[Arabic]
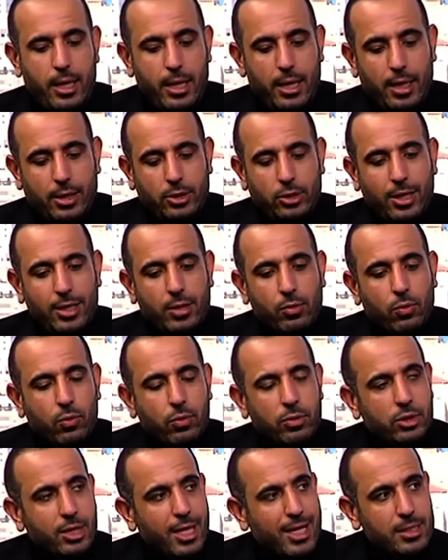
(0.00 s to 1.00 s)
عشان
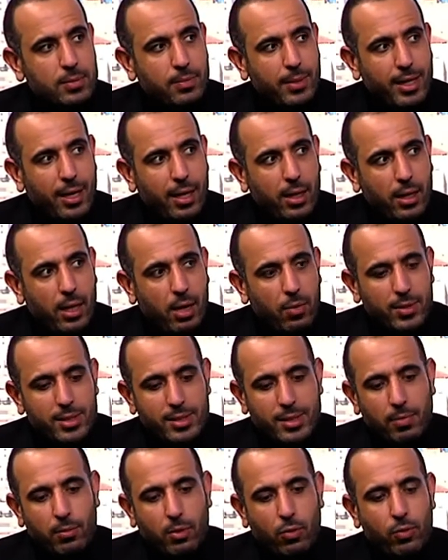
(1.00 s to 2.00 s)
يكون جهاز مناعه قوي
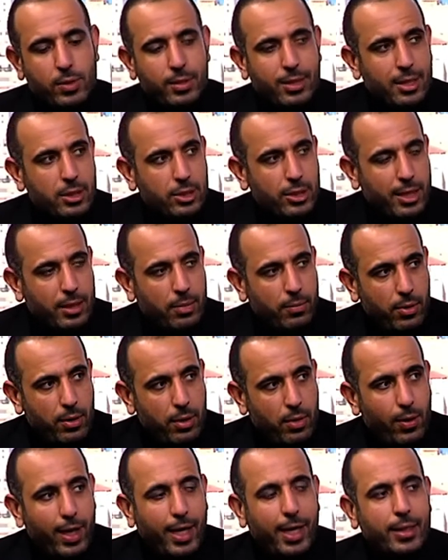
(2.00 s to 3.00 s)
زي ما قلنا الجانب
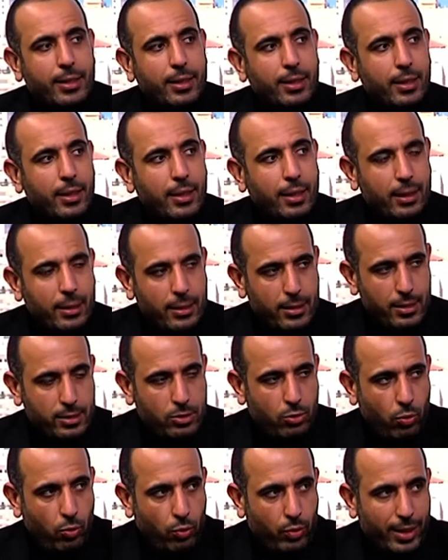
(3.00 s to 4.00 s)
الروحاني
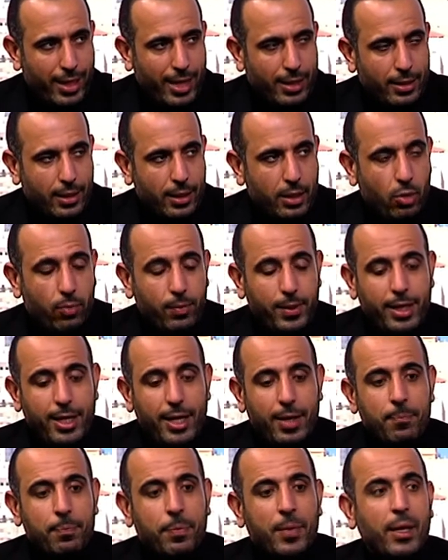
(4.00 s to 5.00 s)
السلوكيات
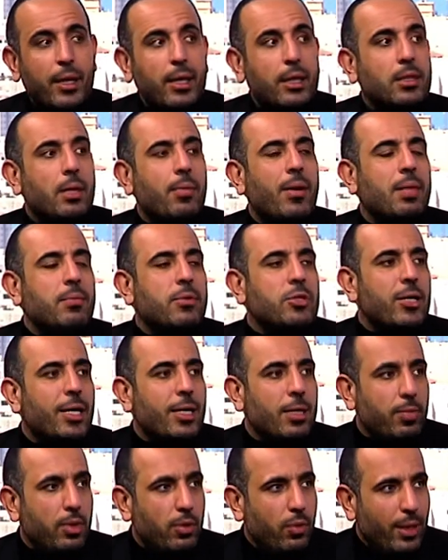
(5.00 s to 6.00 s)
اليوميه طبعا
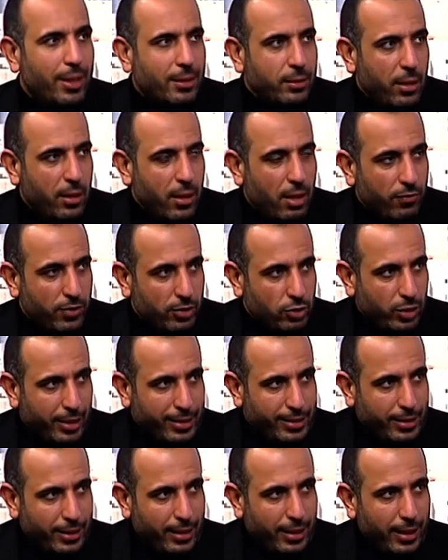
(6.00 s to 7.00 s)
بجانب اللي هو النظافه
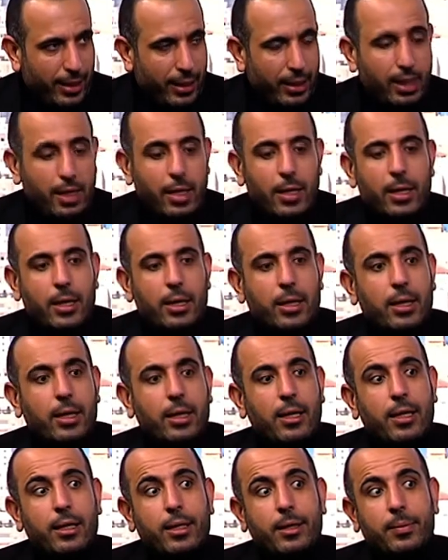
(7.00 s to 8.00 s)
الشخصيه
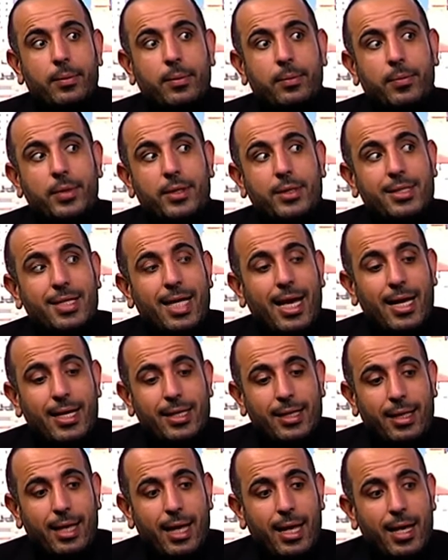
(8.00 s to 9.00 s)
آه،
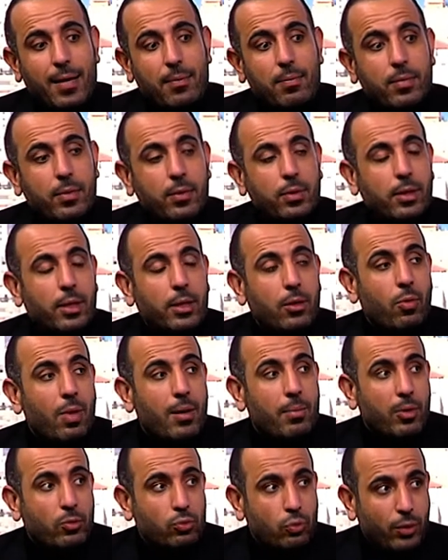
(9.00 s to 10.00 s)
زائد الاهم اللي هو
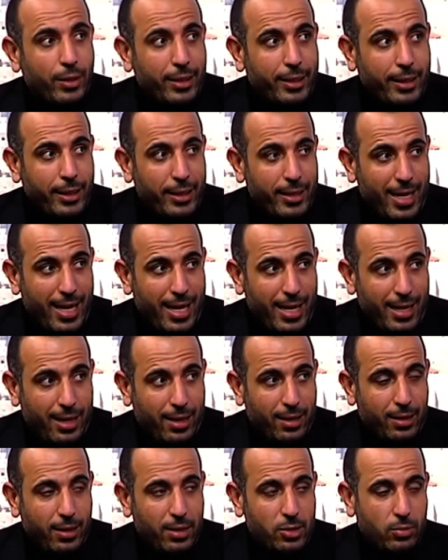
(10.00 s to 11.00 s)
موضوع الغذاء
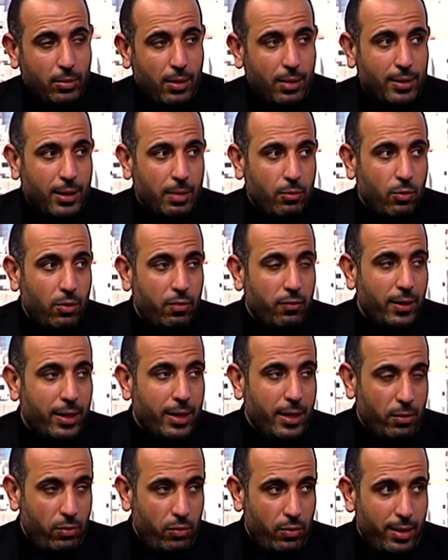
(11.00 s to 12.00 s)
الله سبحانه وتعالى بيقول
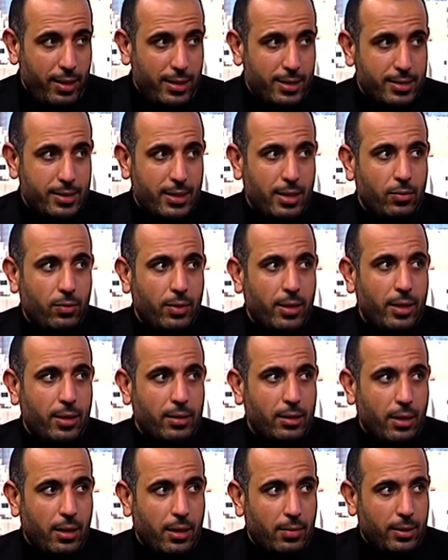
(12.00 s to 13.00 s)
فلينظر الانسان الى
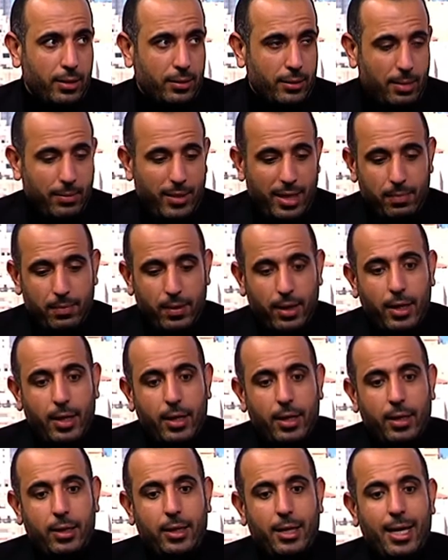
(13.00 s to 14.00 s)
طعامه تمام
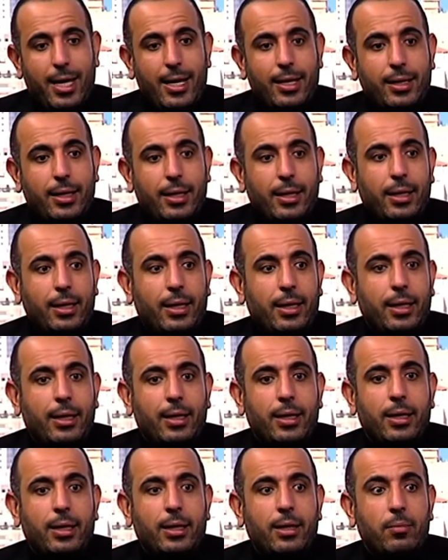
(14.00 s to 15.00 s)
الان
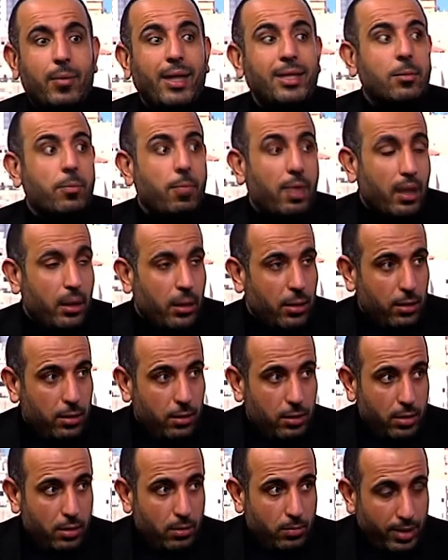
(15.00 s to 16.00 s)
المطبخ
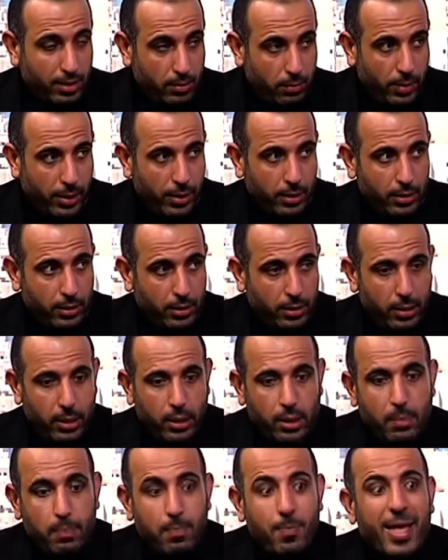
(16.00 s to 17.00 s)
المطبخ
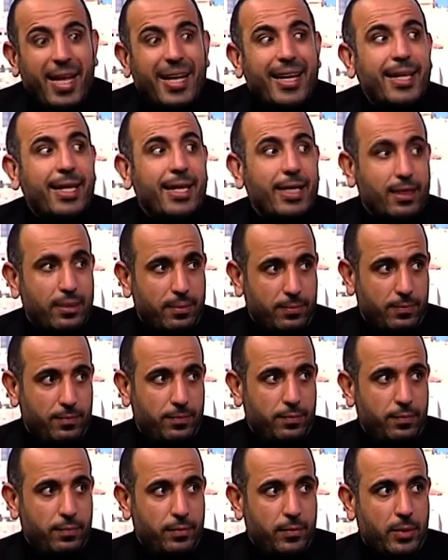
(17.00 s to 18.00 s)
مليء
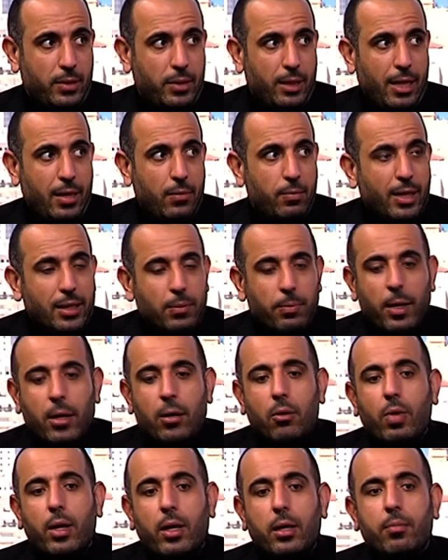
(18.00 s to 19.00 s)

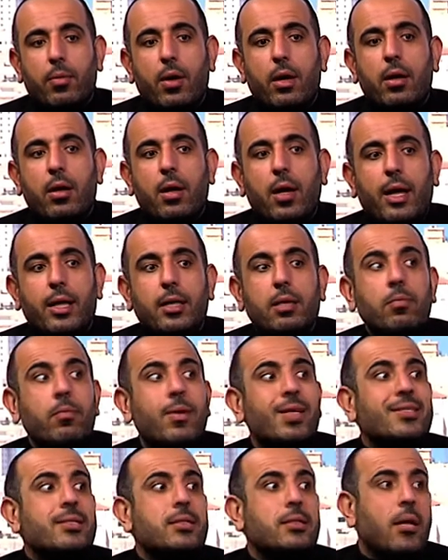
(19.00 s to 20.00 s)
المطبخ هو عبارة عن
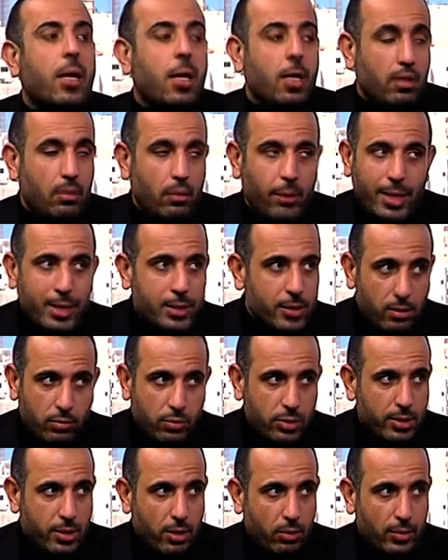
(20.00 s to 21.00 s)
مصنع وليس
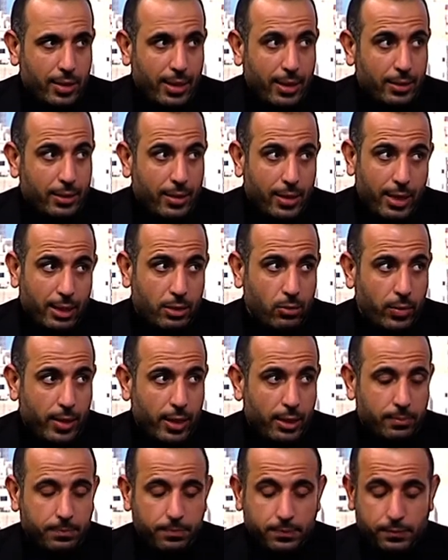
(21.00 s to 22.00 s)
مستودع للأدوية